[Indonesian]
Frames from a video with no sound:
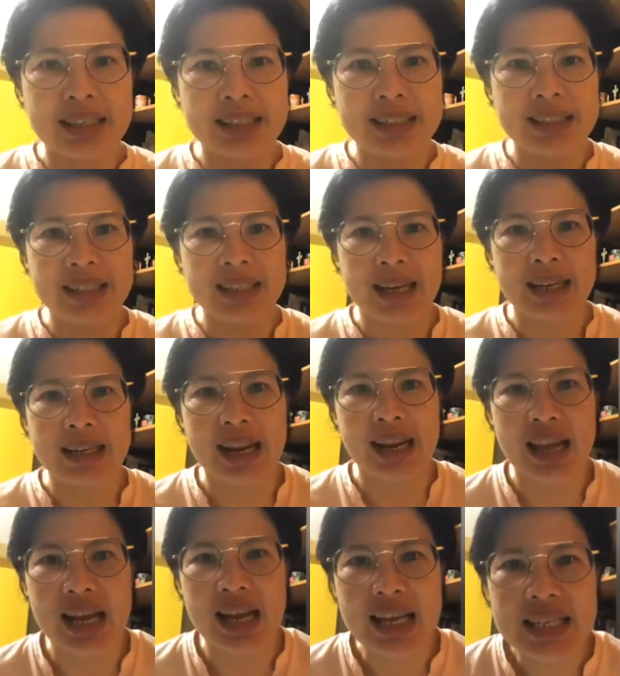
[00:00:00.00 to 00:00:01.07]
di sini adalah
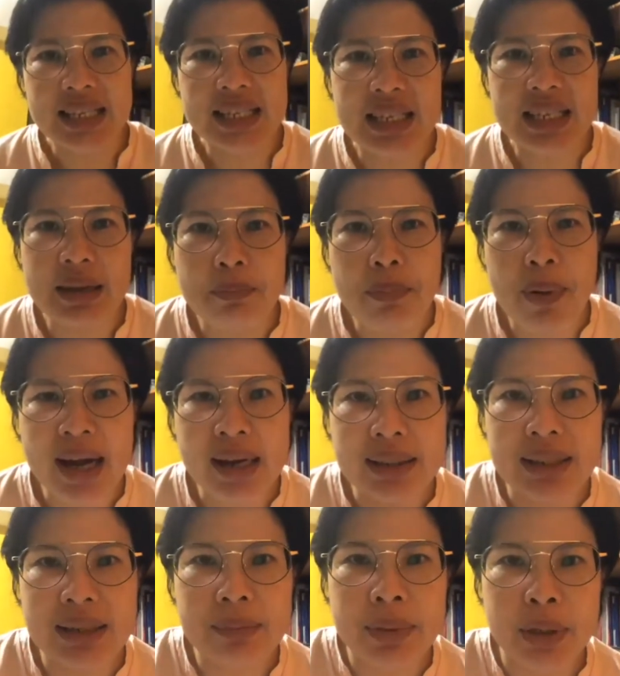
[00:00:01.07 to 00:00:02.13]
si
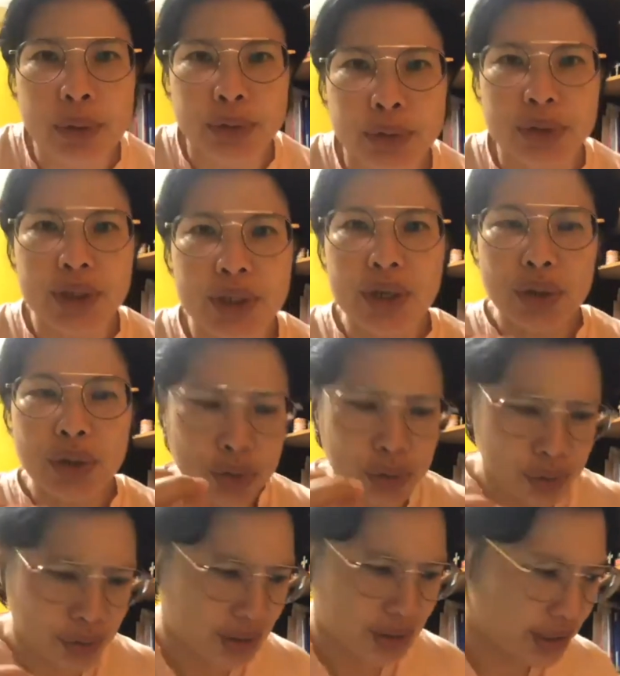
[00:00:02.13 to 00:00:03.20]
Bartimius
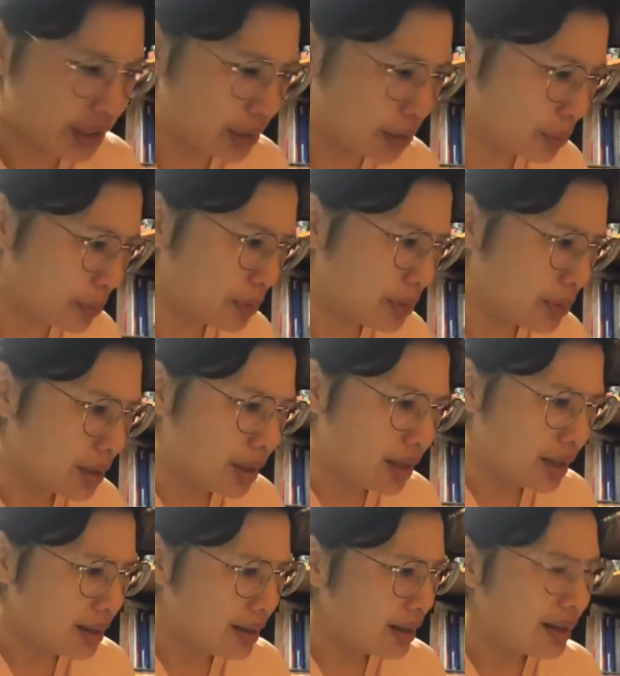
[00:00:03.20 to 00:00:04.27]
duduk di situ.
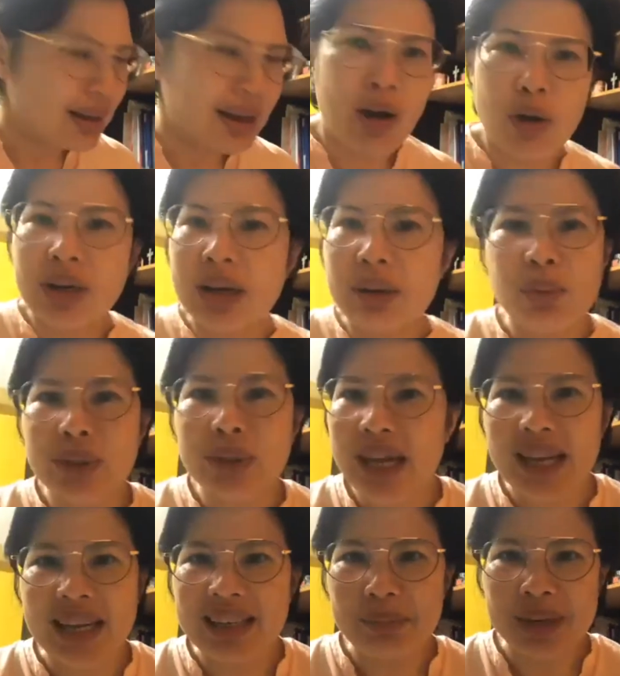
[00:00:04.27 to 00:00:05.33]
Orang buta
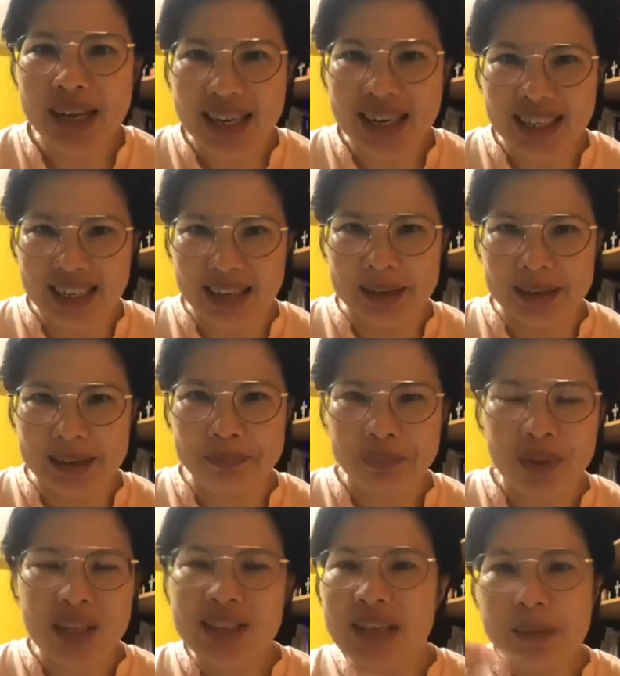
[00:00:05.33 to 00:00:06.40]
ini menarik ya.
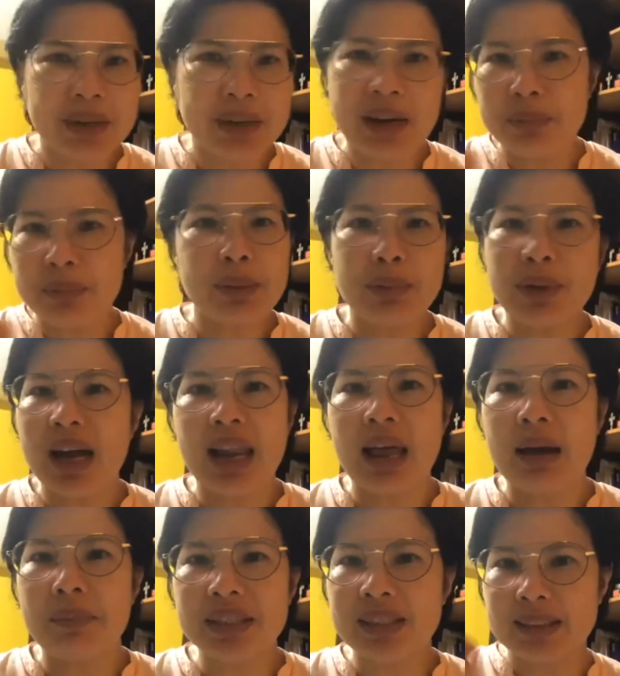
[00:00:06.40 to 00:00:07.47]
Saya pernah punya
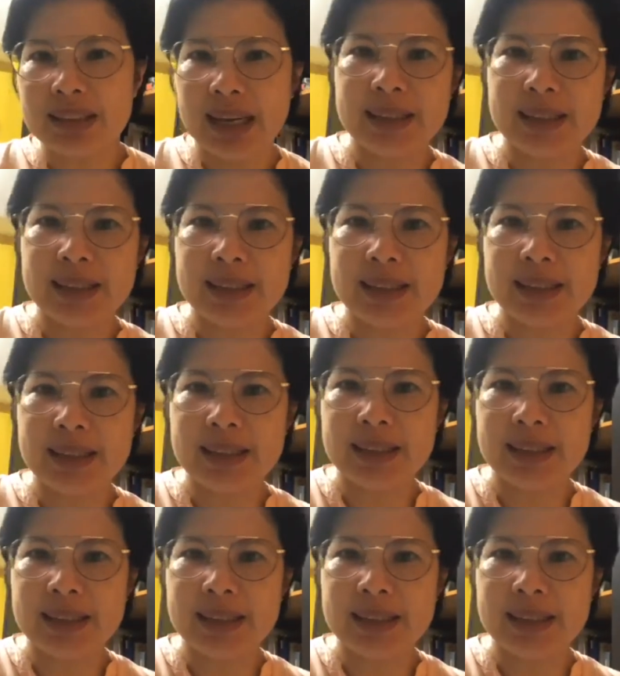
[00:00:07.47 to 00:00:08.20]
pengalaman ke Taise